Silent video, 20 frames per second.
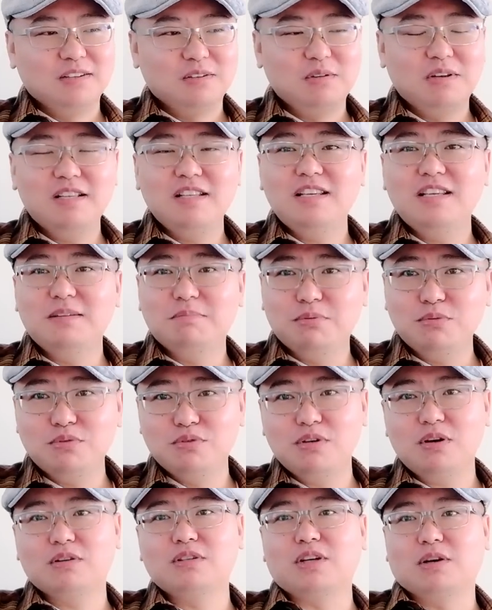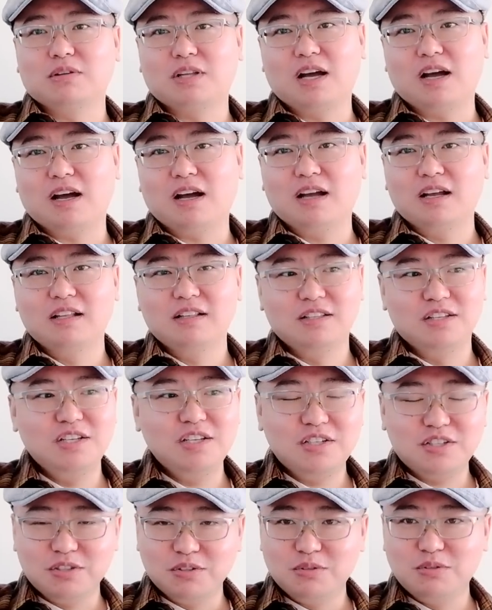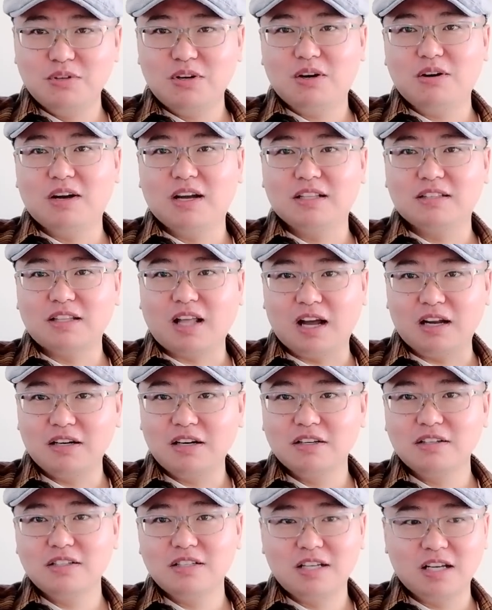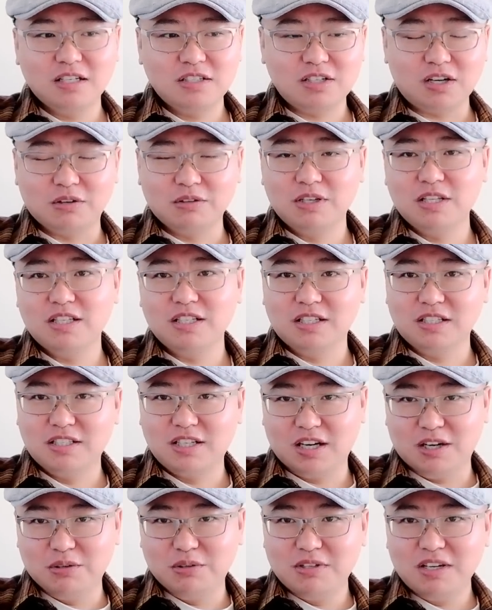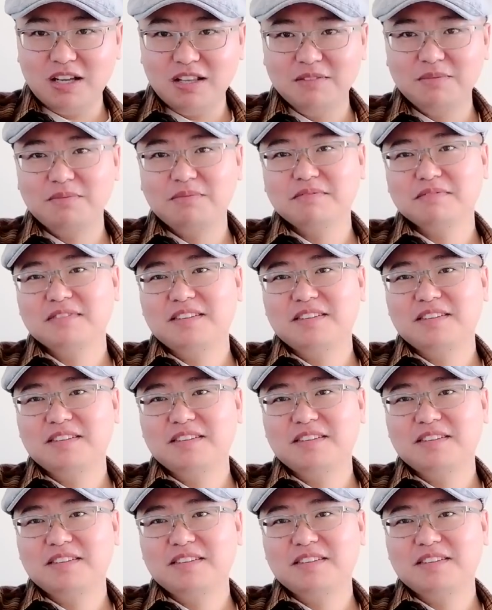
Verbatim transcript: 所以你不需要找它，你只需要哎，打仗之前找这几个加油站，